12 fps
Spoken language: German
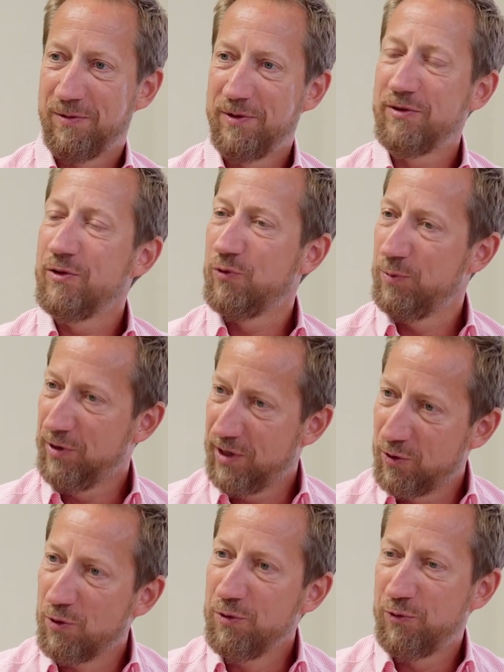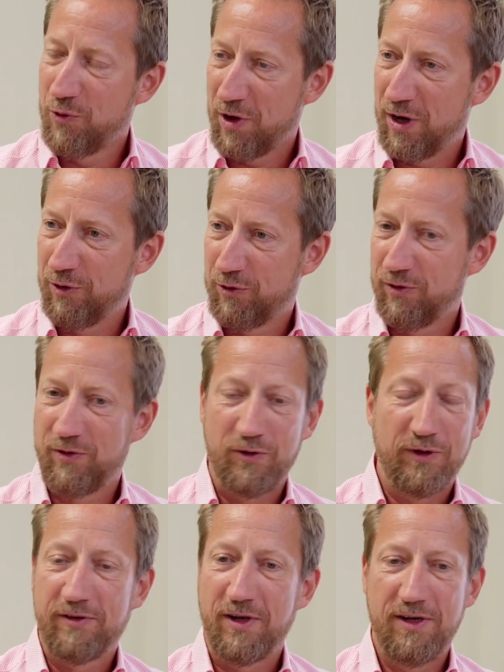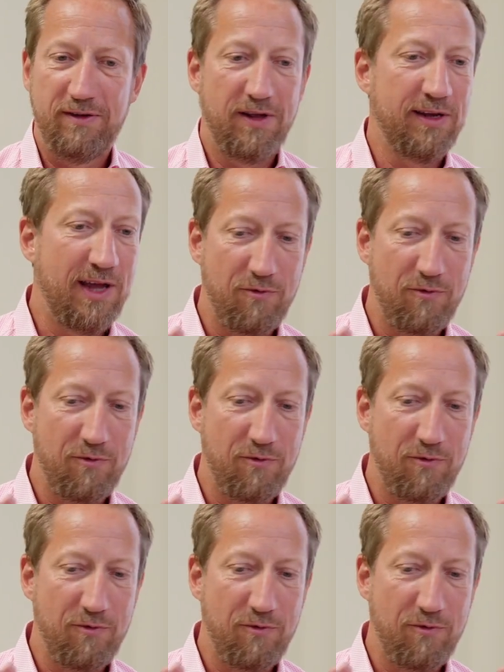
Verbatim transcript: und das ist für mich die Grundvoraussetzung, dass er nicht sagt,